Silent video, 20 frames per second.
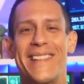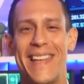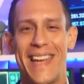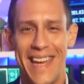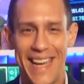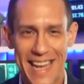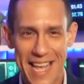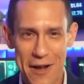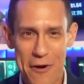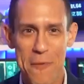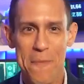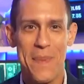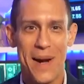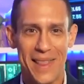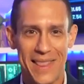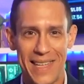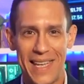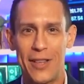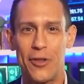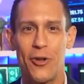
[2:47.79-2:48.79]
seguiré
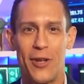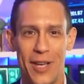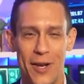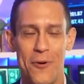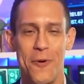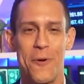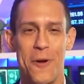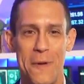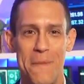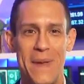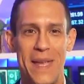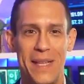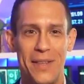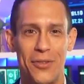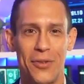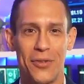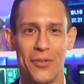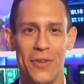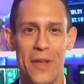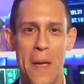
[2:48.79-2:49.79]
compartiendo
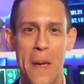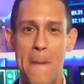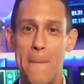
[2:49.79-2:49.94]
descubrimientos.